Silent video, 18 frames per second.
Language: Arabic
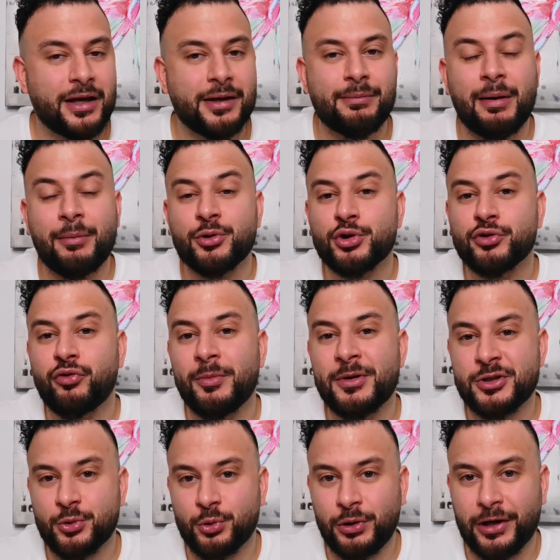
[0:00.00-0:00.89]
يمكن ما
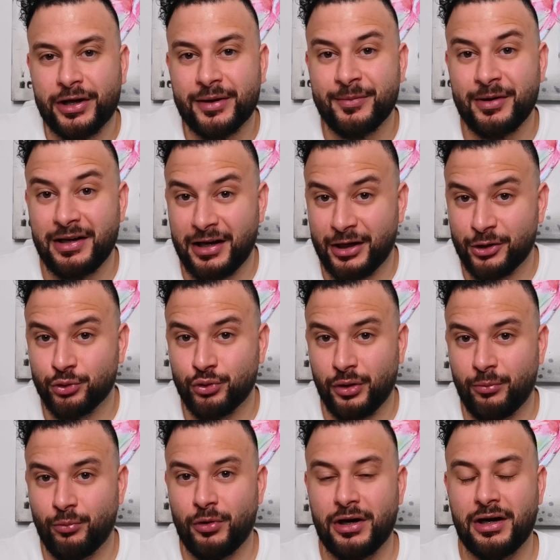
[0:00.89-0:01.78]
بتشوفوا مسؤول عربي اللي
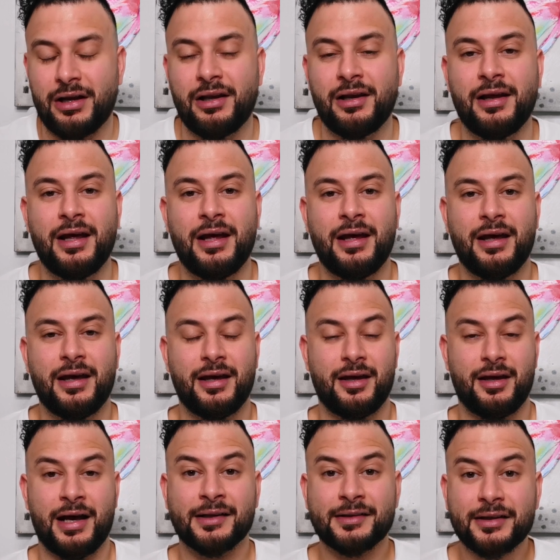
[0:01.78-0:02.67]
عنده اموال
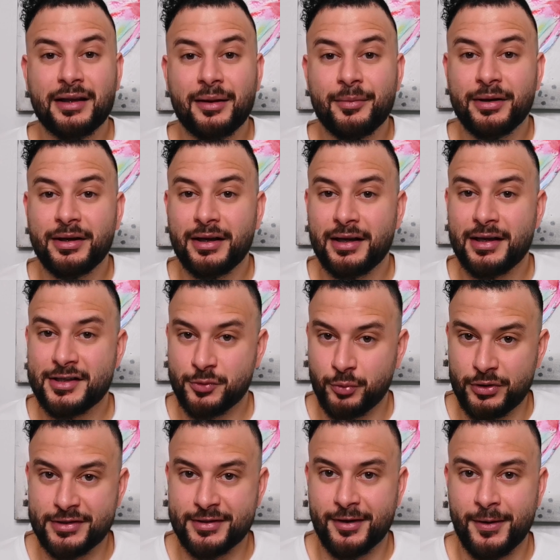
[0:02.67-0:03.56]
آه، حاططها
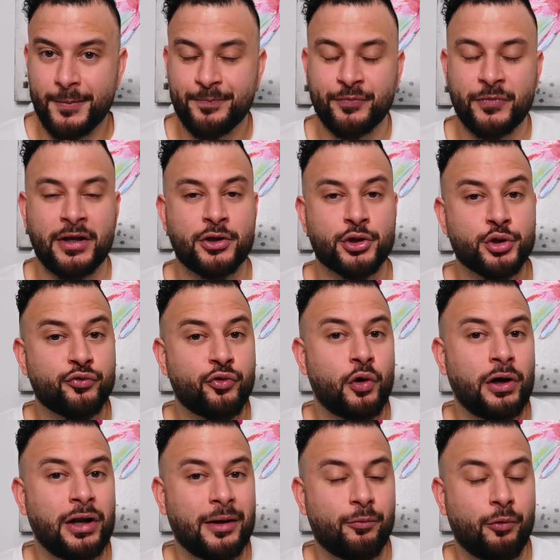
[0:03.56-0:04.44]
بسويسرا
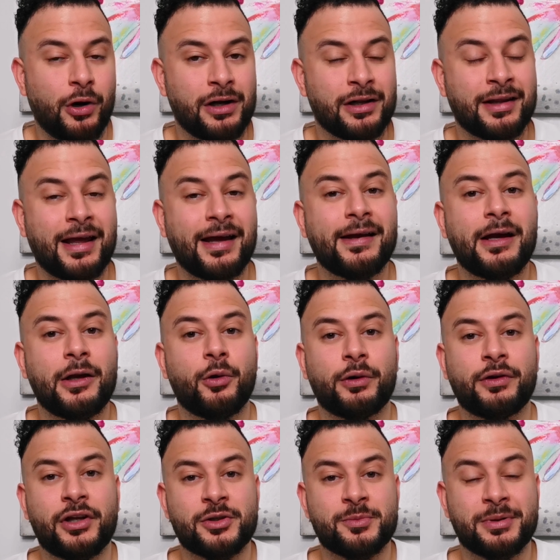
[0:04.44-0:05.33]
شوفوا هاي الاموال
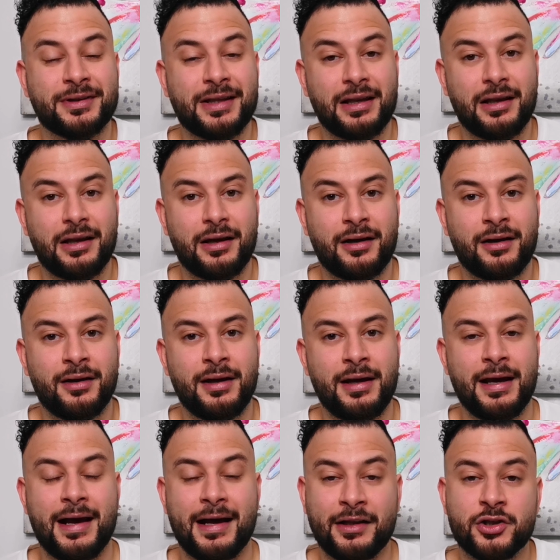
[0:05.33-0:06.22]
تخيلوا قديش بتطلع
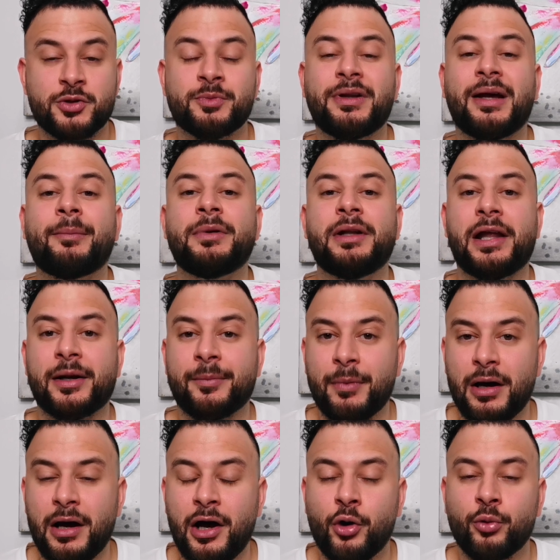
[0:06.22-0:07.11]
قديش بتعمل
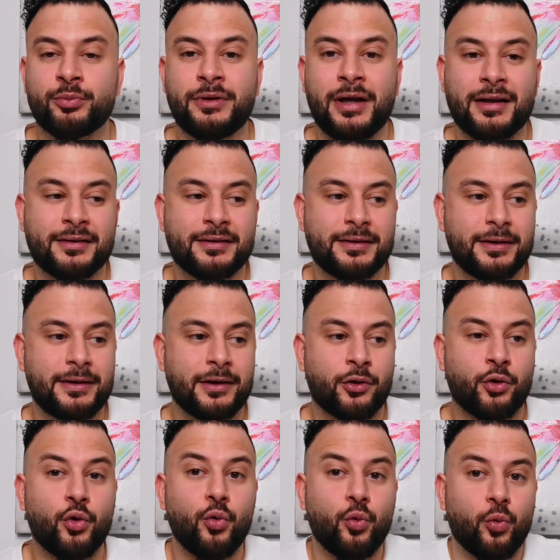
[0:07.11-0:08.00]
ارباح وبتعطي
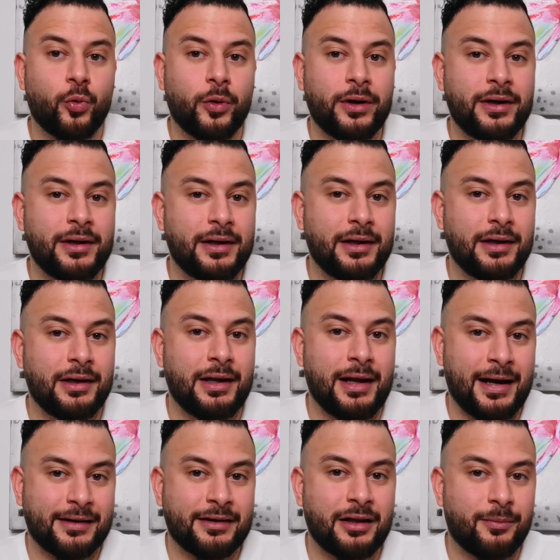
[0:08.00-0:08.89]
قوه
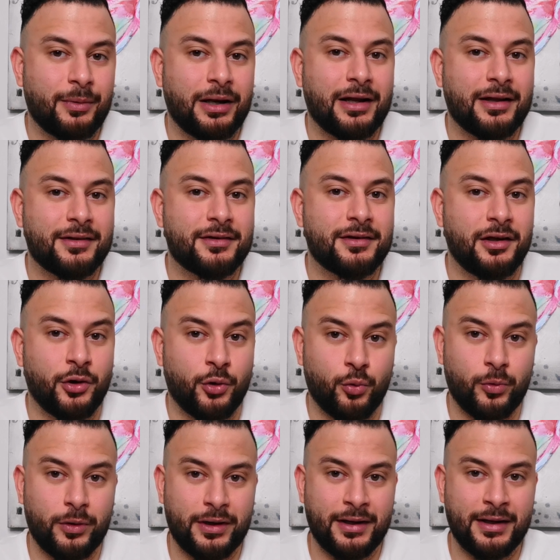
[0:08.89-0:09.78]
لهذا البلد اللي
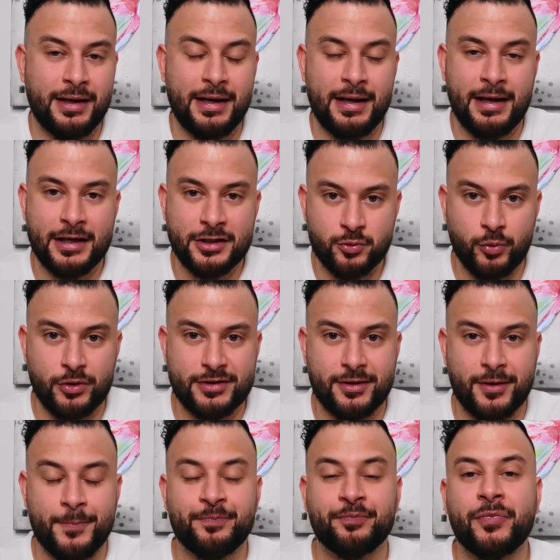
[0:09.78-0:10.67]
هو
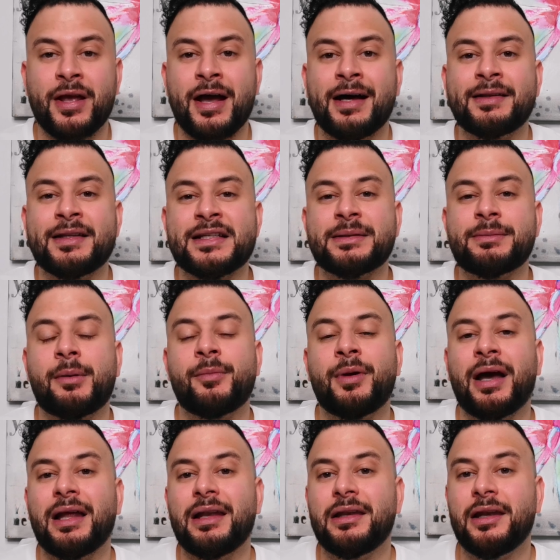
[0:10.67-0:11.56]
سويسرا هذا
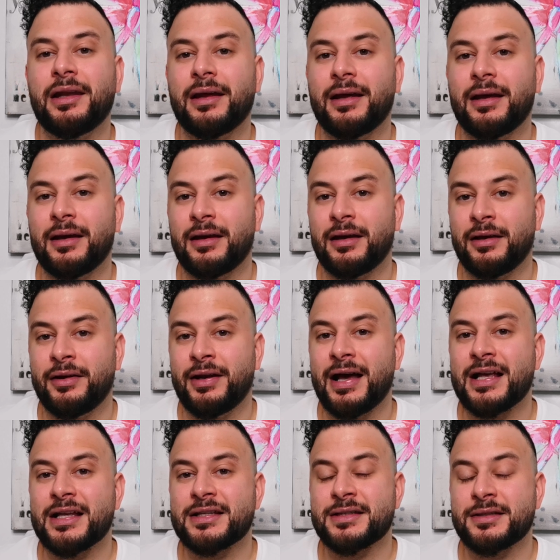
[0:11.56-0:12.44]
سبب بخلي
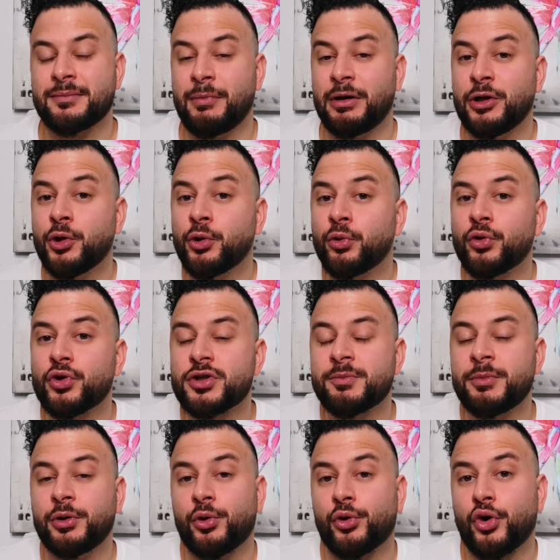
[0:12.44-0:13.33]
ناس مليون
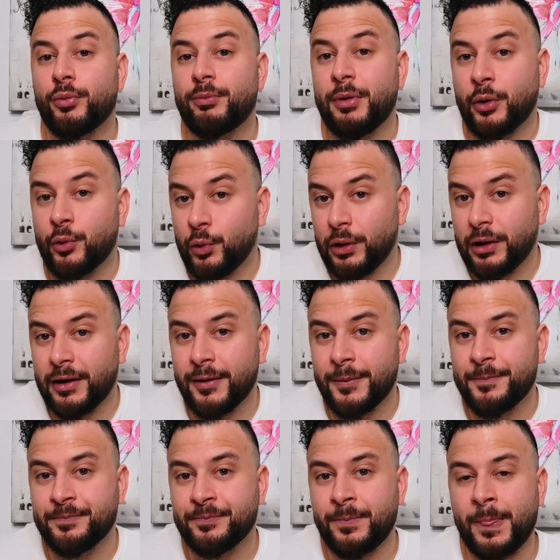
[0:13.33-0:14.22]
ونص من اوروبا
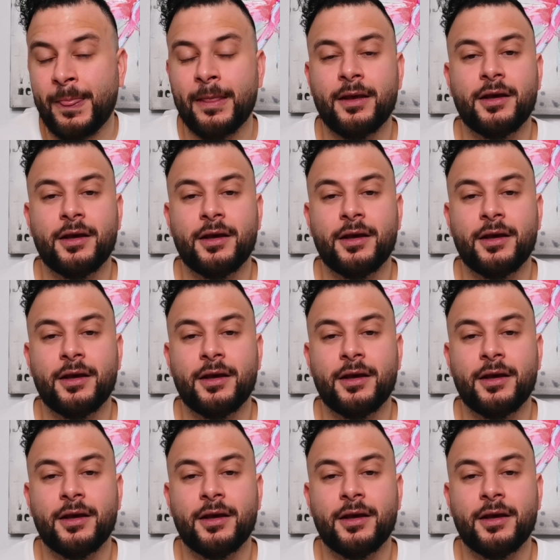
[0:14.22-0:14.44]
كلها